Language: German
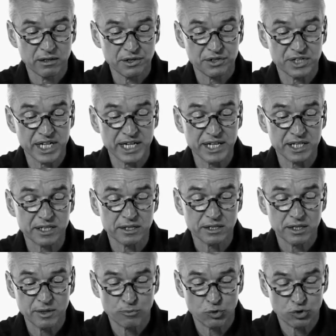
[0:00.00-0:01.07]
sehnig,
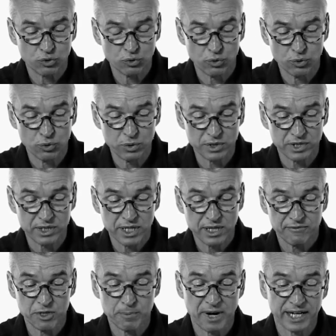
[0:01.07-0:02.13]
muskulös,
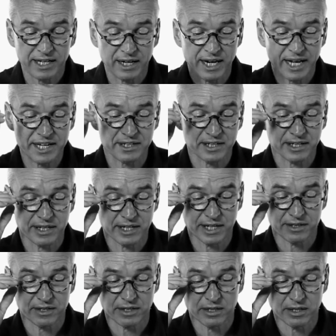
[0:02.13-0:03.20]
wie bei einer
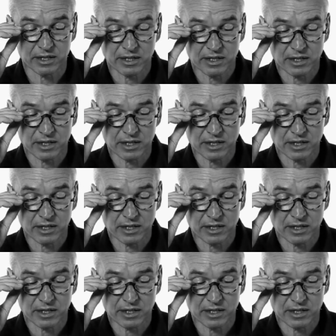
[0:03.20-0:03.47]
Leichtathletin,